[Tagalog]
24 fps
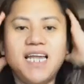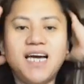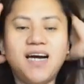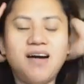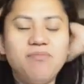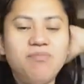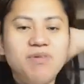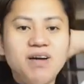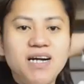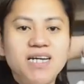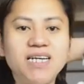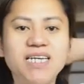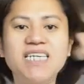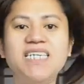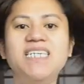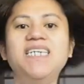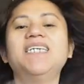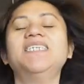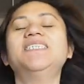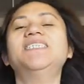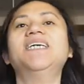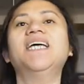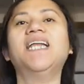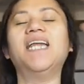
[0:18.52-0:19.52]
love,
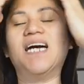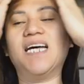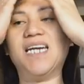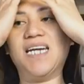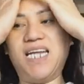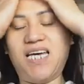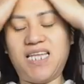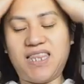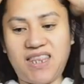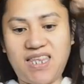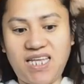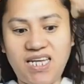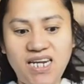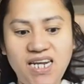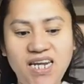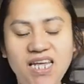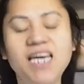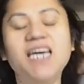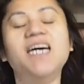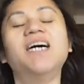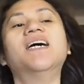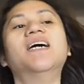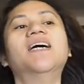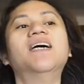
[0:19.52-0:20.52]
kagigising lang natin.
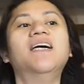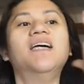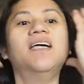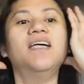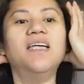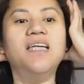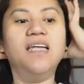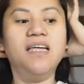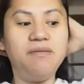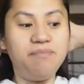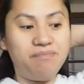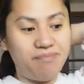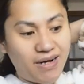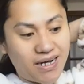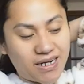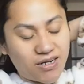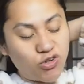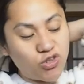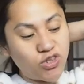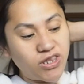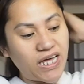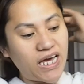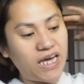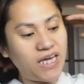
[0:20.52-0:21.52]

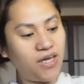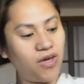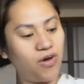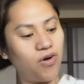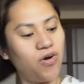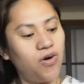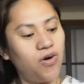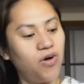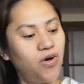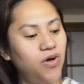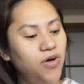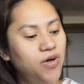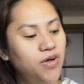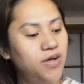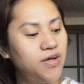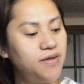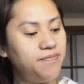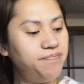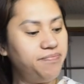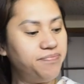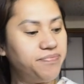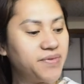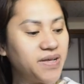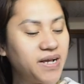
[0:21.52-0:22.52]
Bago tayo
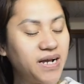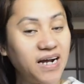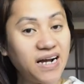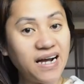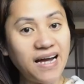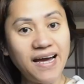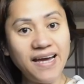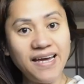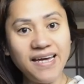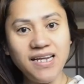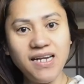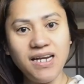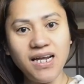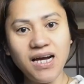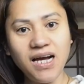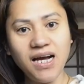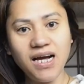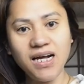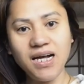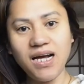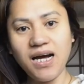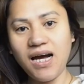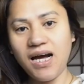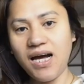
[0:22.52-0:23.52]
kakain ng
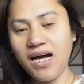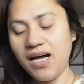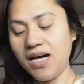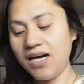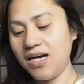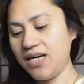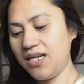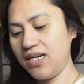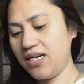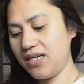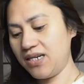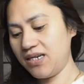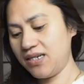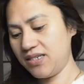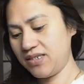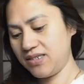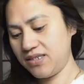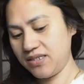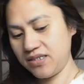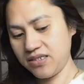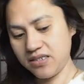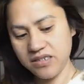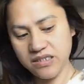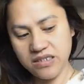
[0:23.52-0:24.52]
agahan,
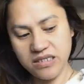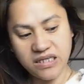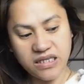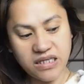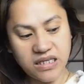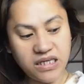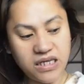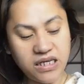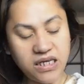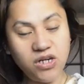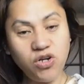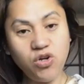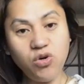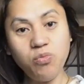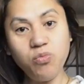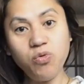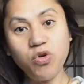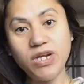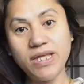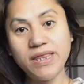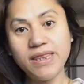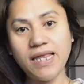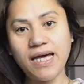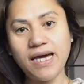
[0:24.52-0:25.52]
iinom
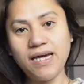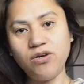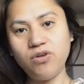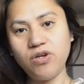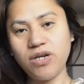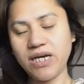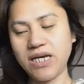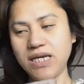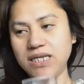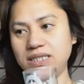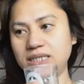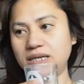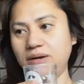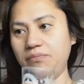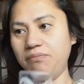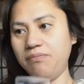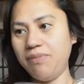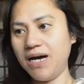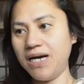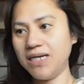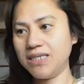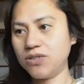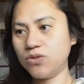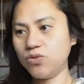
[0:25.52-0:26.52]
muna tayo ng isang
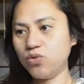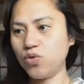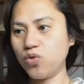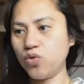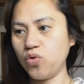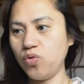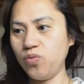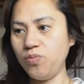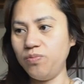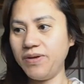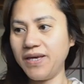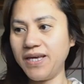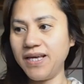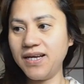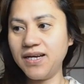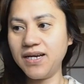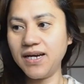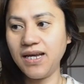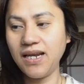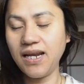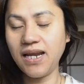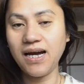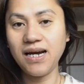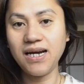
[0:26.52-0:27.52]
basong tubig.
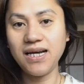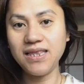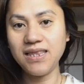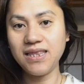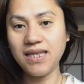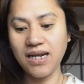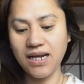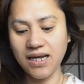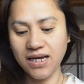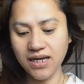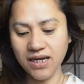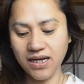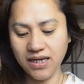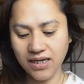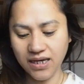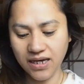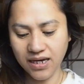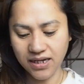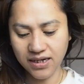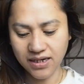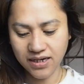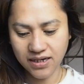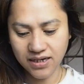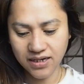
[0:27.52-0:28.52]
Kailangan talaga
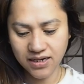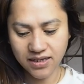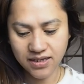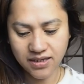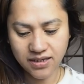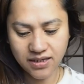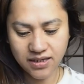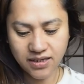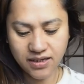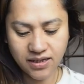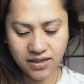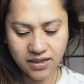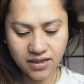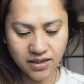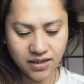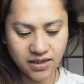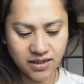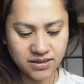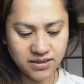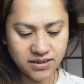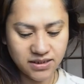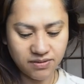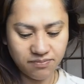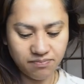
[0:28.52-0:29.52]
yan.
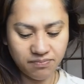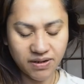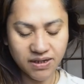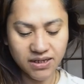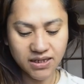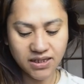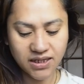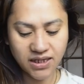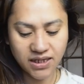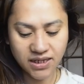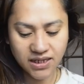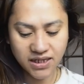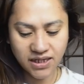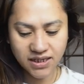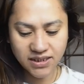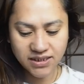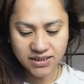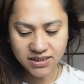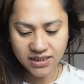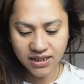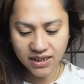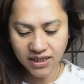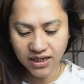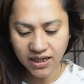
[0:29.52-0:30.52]
Kasi pag
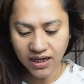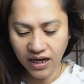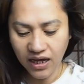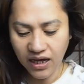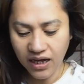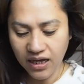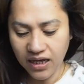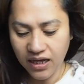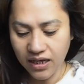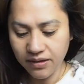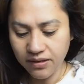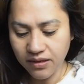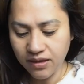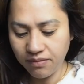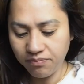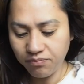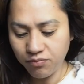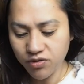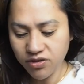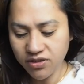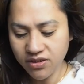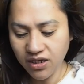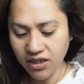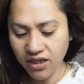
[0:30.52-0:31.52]
gigising ka,
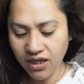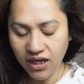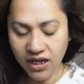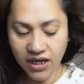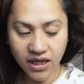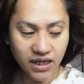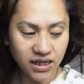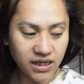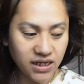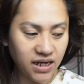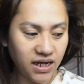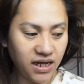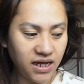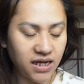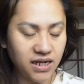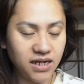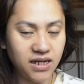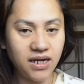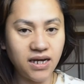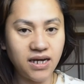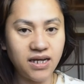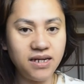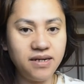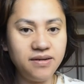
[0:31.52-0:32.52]
tapos kakain ka
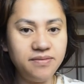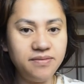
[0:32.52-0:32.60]
agad,